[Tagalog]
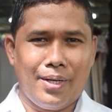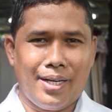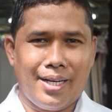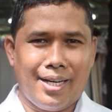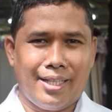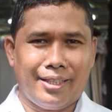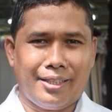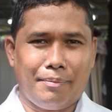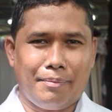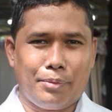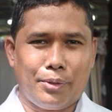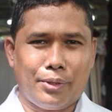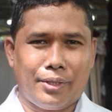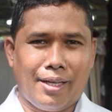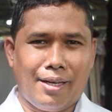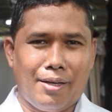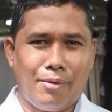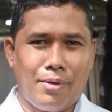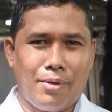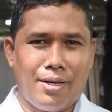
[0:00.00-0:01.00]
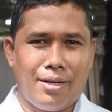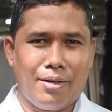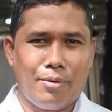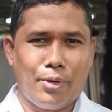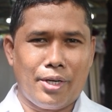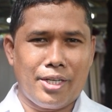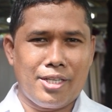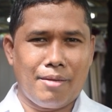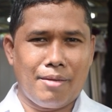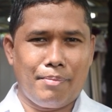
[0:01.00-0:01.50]
ang ating pong dalawang
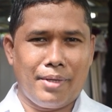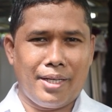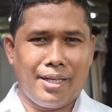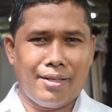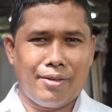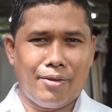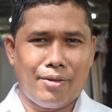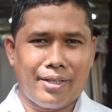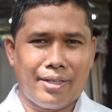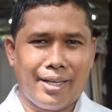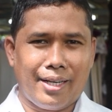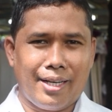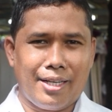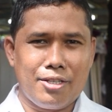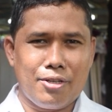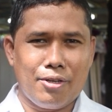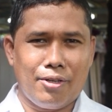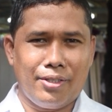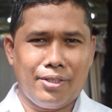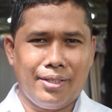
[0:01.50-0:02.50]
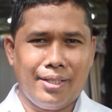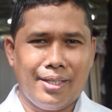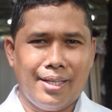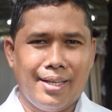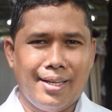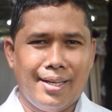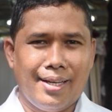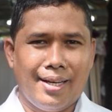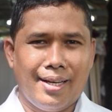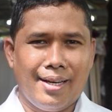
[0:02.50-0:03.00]
worshiping congregation, ah,